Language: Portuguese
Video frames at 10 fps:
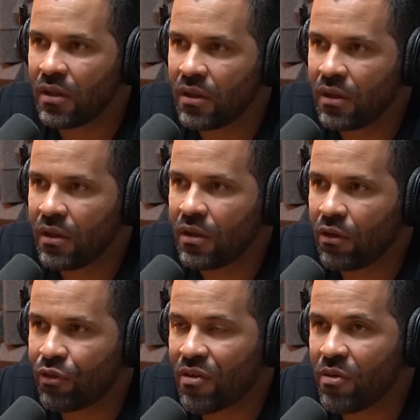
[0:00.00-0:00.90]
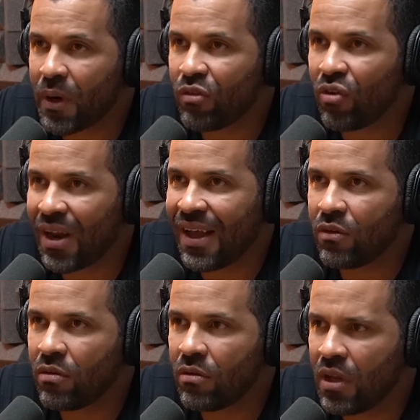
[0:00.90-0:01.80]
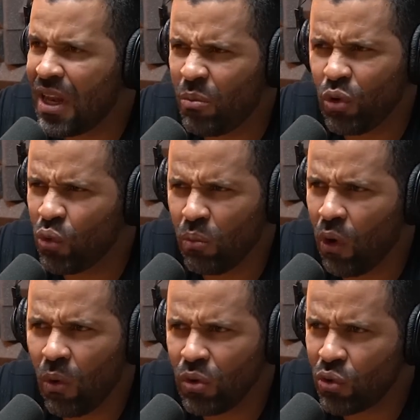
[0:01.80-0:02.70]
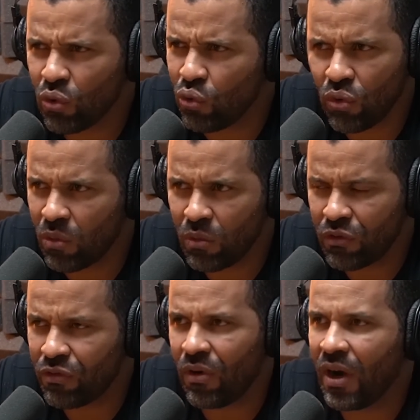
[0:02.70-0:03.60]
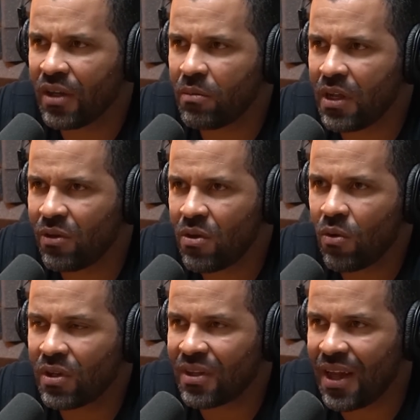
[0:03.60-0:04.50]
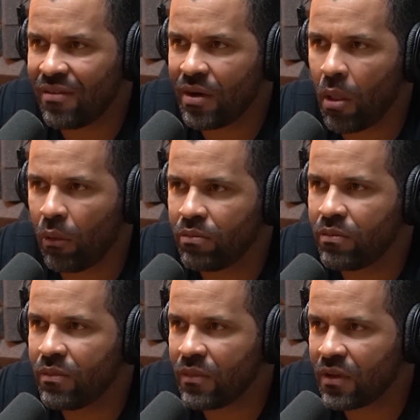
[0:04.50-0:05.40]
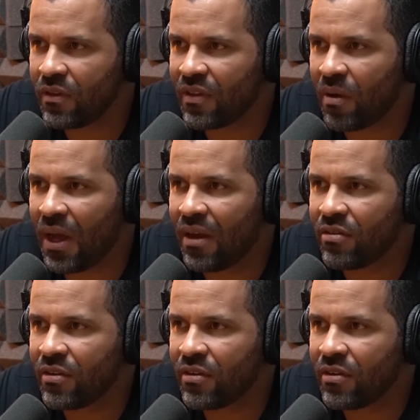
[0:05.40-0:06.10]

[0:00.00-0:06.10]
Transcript: Sim, sim. Ficava impressionado. Ele é muito bom, muito duro, muito forte, mas nego encostava, ele desabava.